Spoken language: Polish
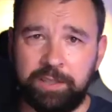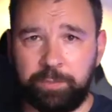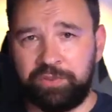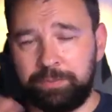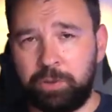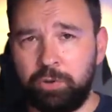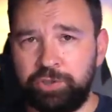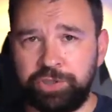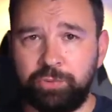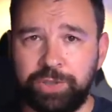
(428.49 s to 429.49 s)
kiedy powiedzmy
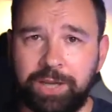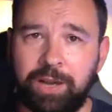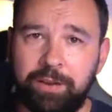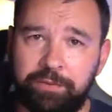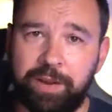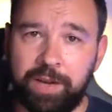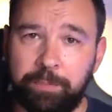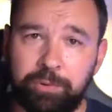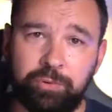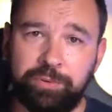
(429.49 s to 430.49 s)
kończy się już taka fajna
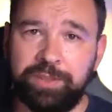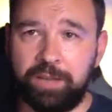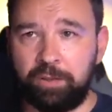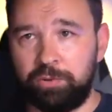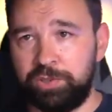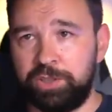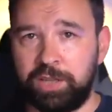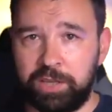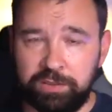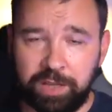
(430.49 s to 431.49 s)
produkcja, do godziny
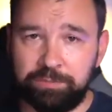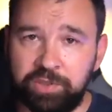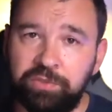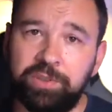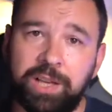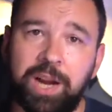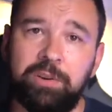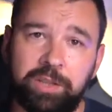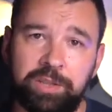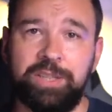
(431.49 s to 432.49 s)
tej tam 9
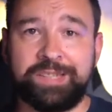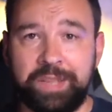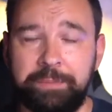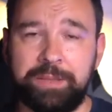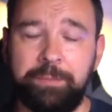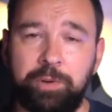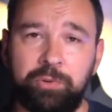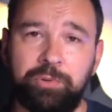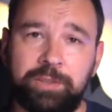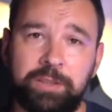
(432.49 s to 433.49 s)
rano, kiedy też nie ma tej
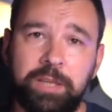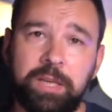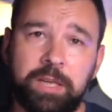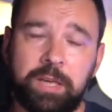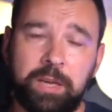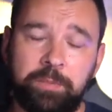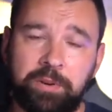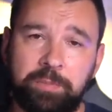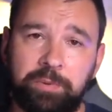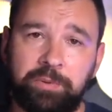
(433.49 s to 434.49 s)
produkcji,
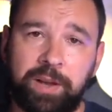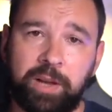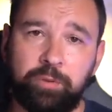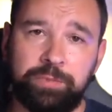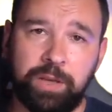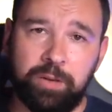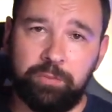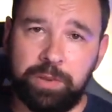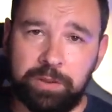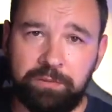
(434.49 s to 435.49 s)
biorąc pod uwagę u mnie
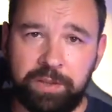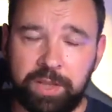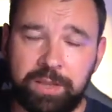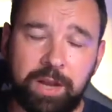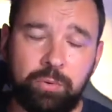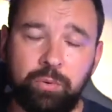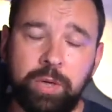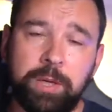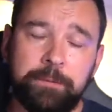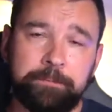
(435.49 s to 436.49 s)
umiejscowienie dachu,
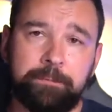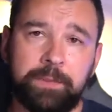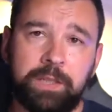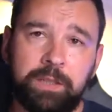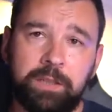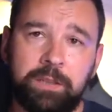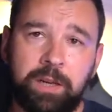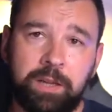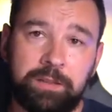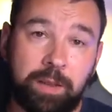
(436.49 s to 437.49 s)
E,
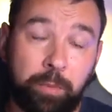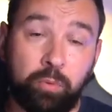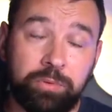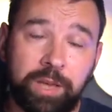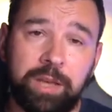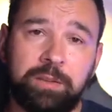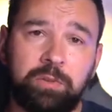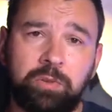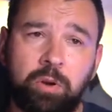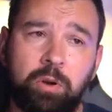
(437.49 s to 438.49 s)
na, na południe,
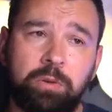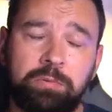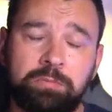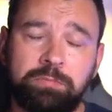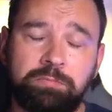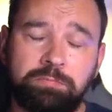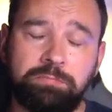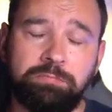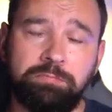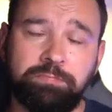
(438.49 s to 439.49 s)
no to
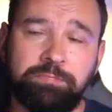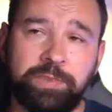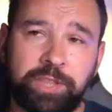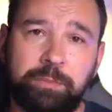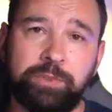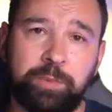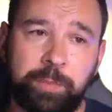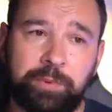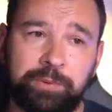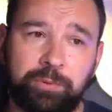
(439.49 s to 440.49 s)
mm, chciałbym, żeby
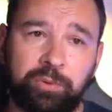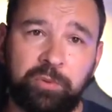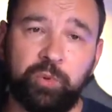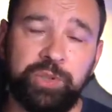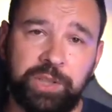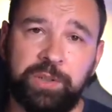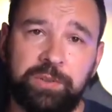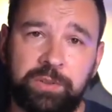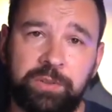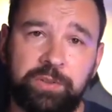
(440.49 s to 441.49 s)
po prostu to zużycie
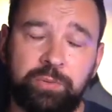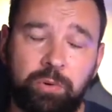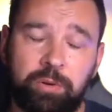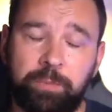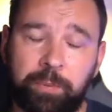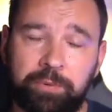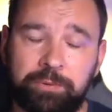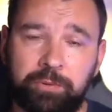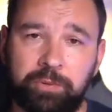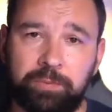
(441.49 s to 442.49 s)
e, szło po
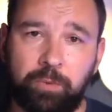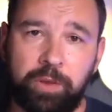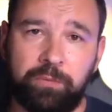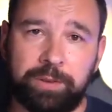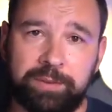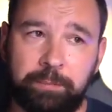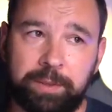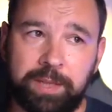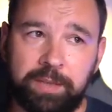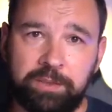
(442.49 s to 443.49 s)
prostu z mojej własnej
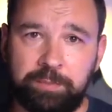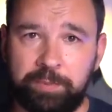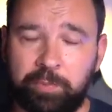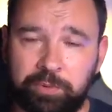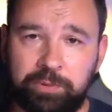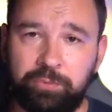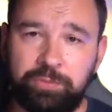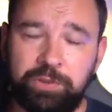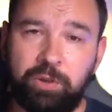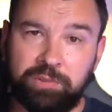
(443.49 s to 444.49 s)
baterii, żeby po prostu
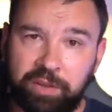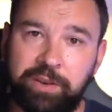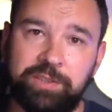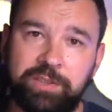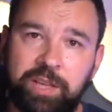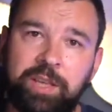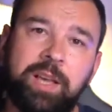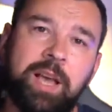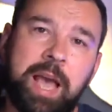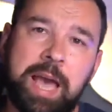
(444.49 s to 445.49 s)
nie oddawać tej
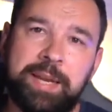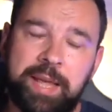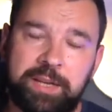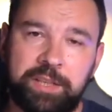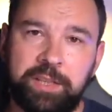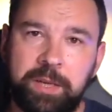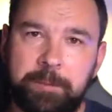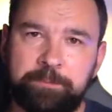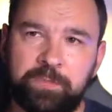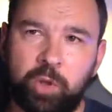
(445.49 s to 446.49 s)
energii
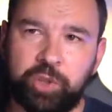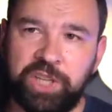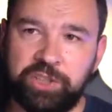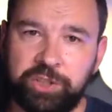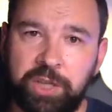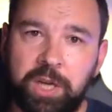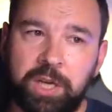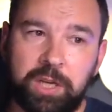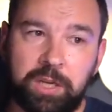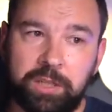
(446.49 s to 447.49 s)
do sieci.
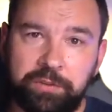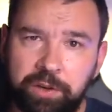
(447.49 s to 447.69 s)
E, I